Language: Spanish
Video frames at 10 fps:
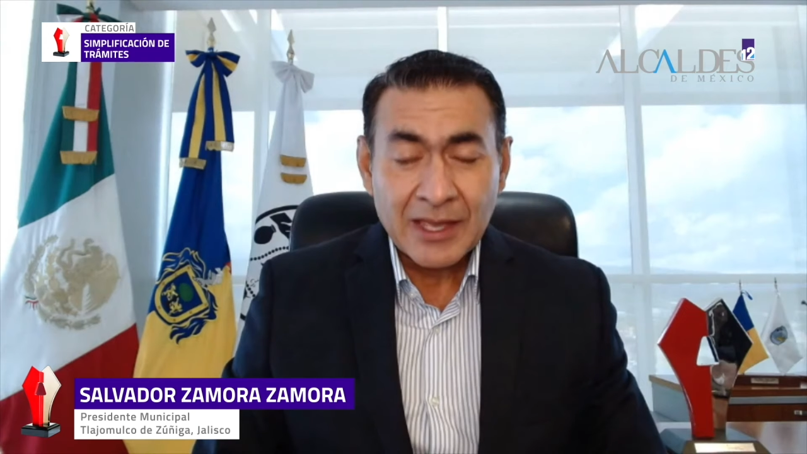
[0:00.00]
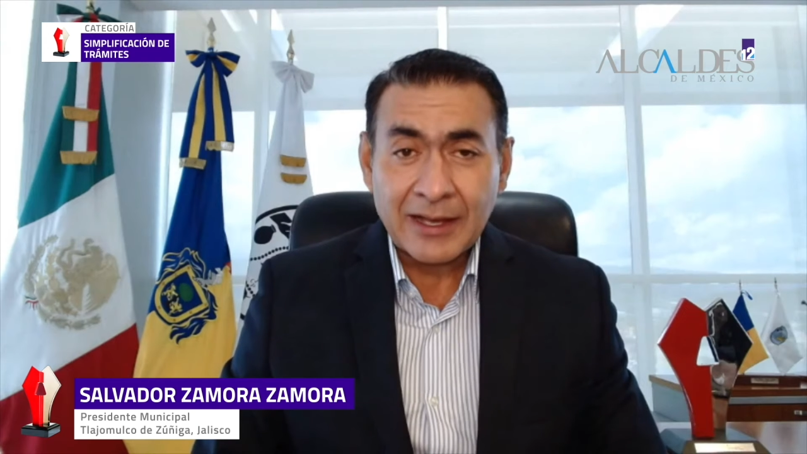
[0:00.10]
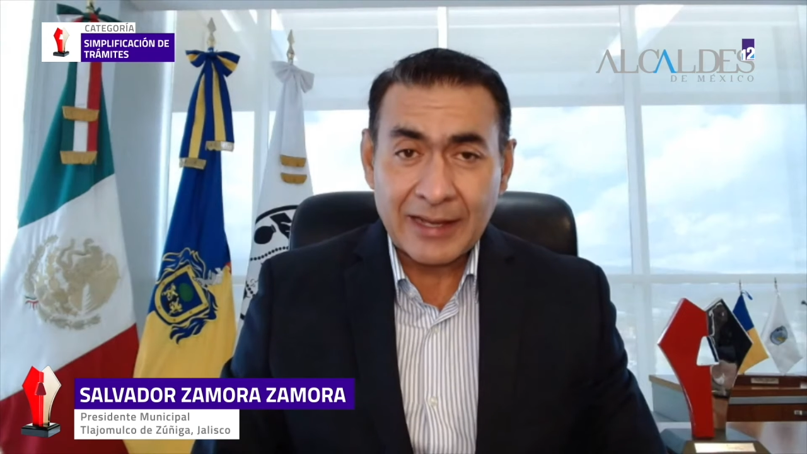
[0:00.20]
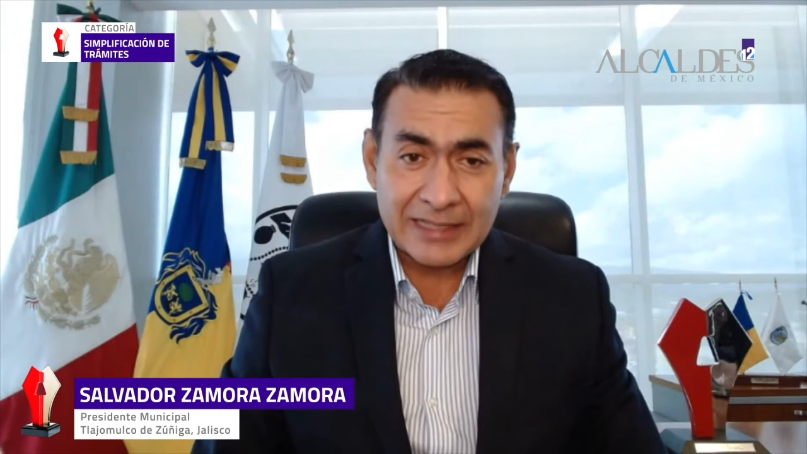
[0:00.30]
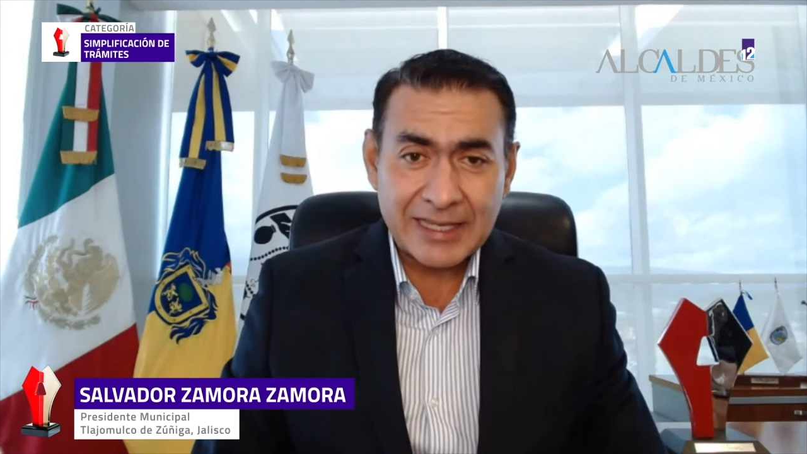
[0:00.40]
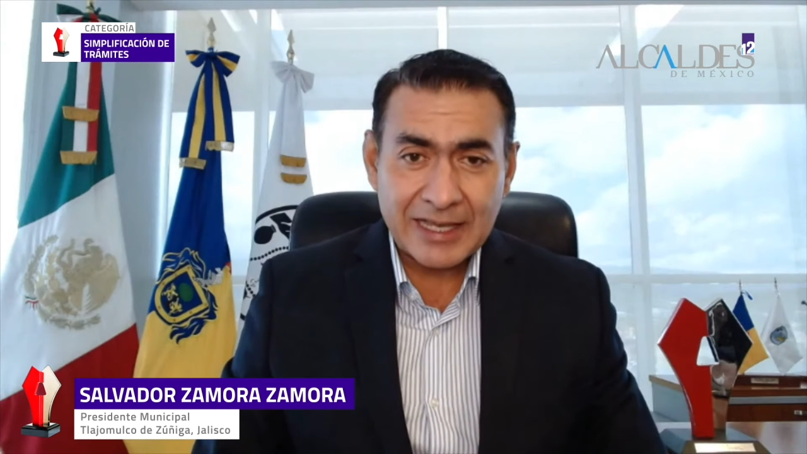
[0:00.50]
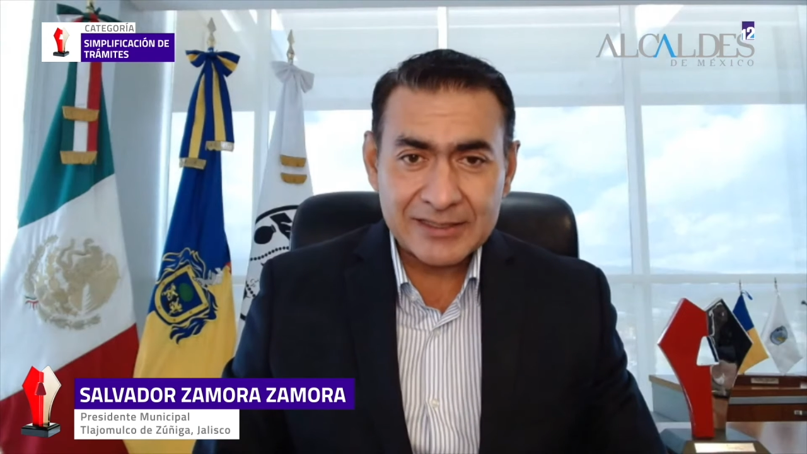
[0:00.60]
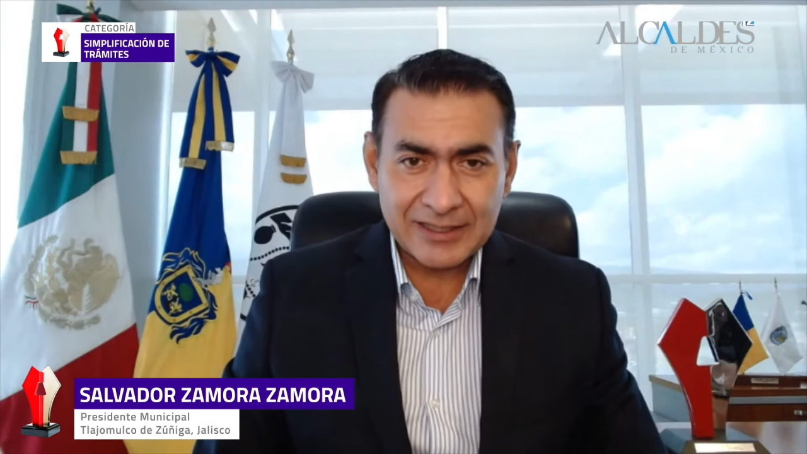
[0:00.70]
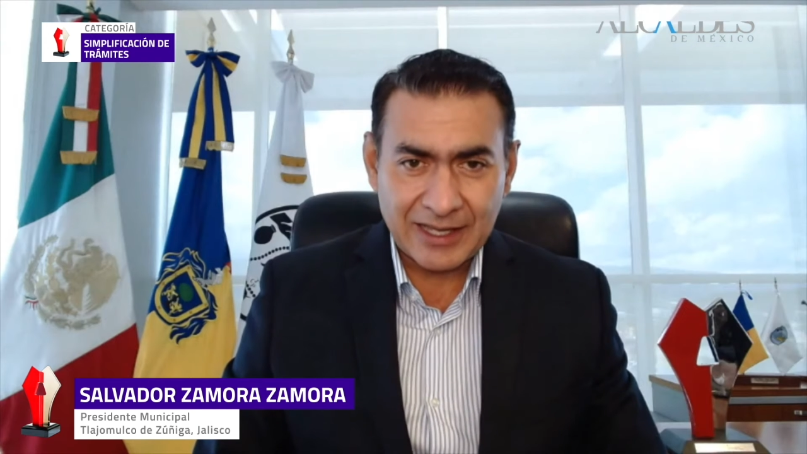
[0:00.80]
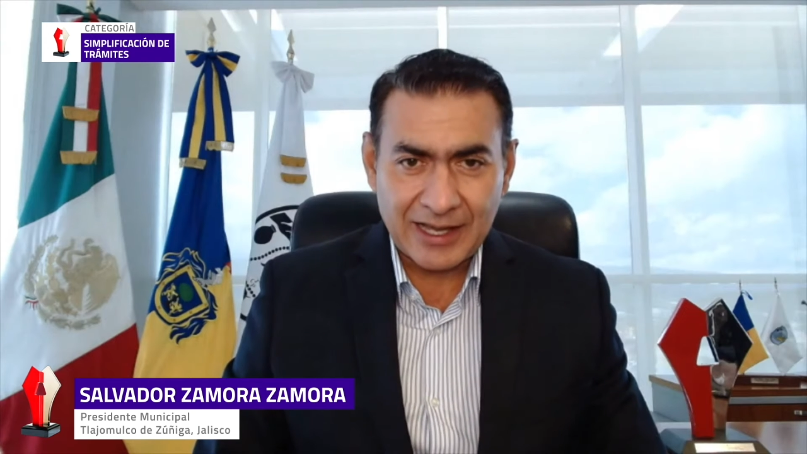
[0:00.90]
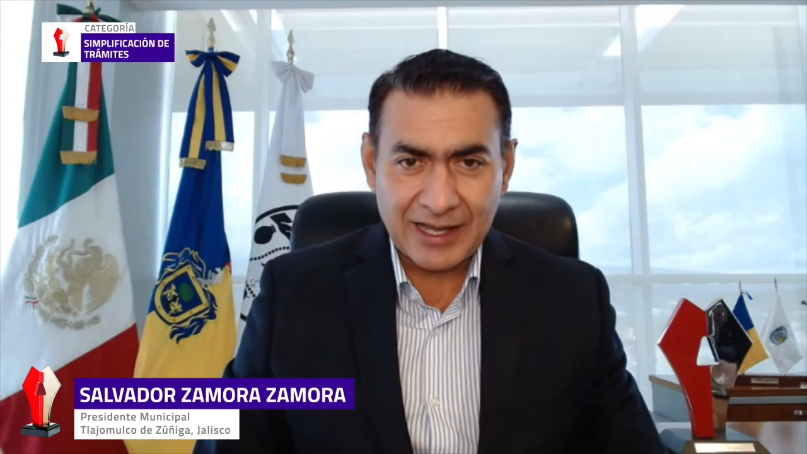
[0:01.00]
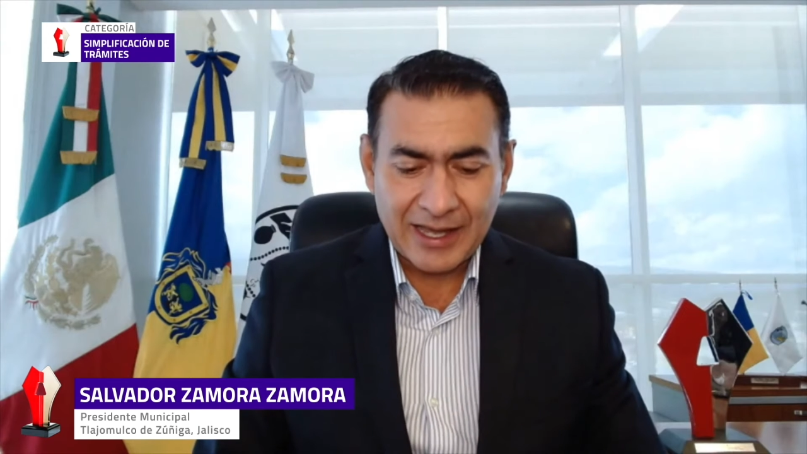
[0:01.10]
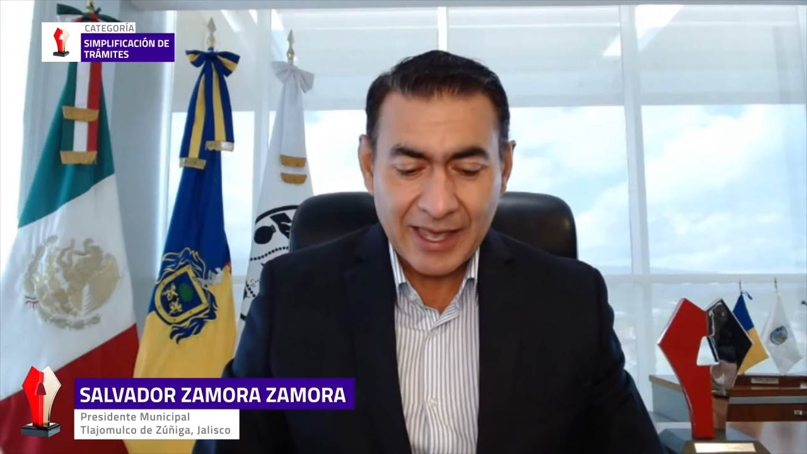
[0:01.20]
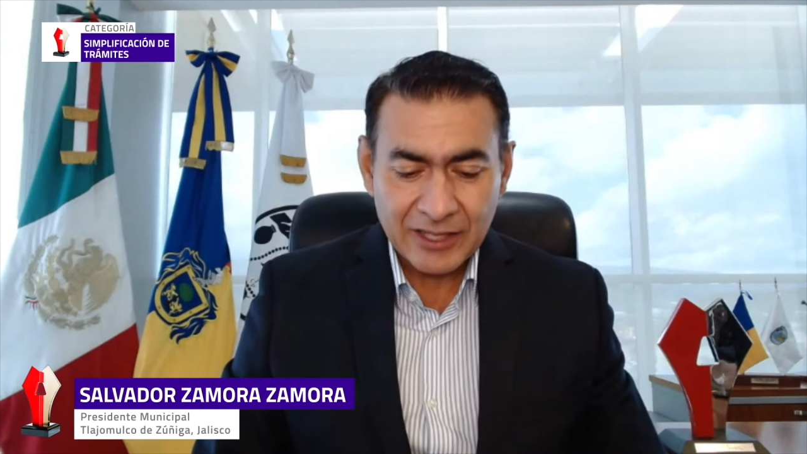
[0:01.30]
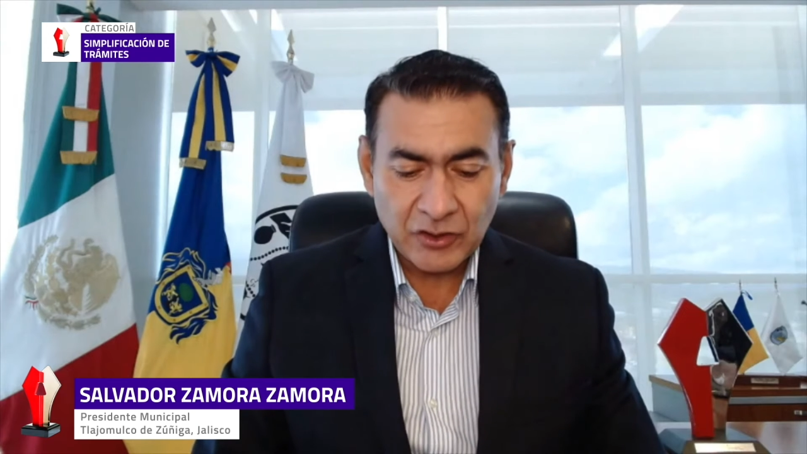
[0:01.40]
Gracias
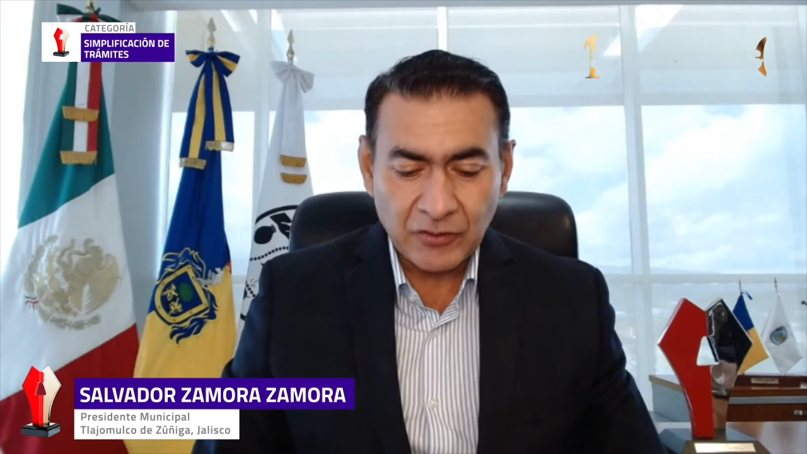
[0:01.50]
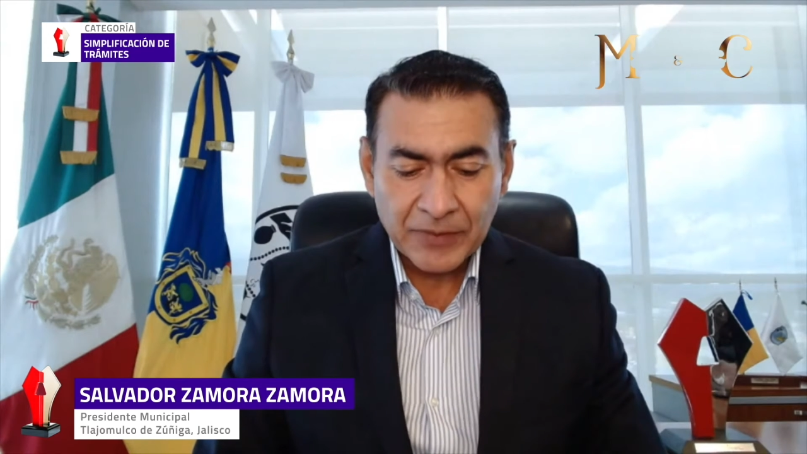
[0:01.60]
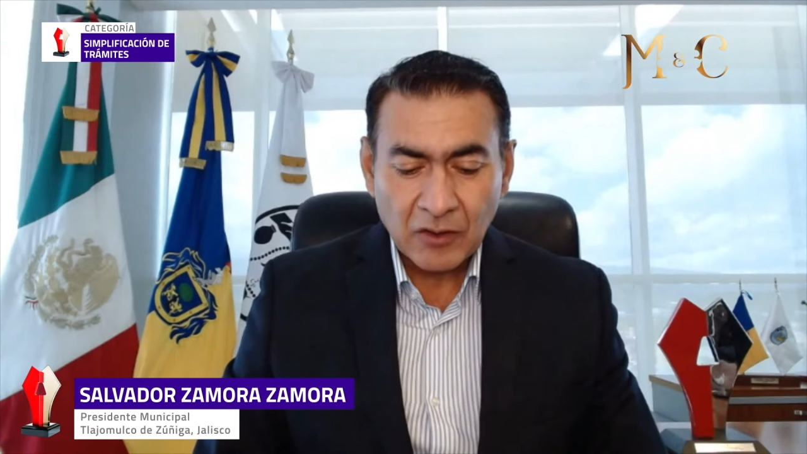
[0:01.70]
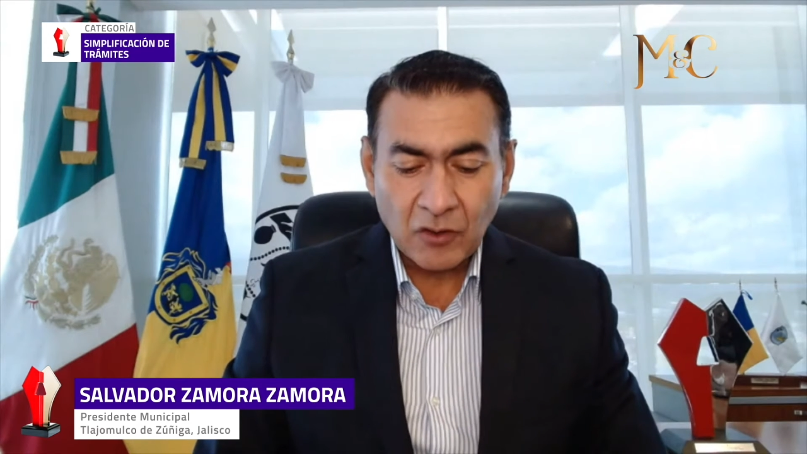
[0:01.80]
a ello,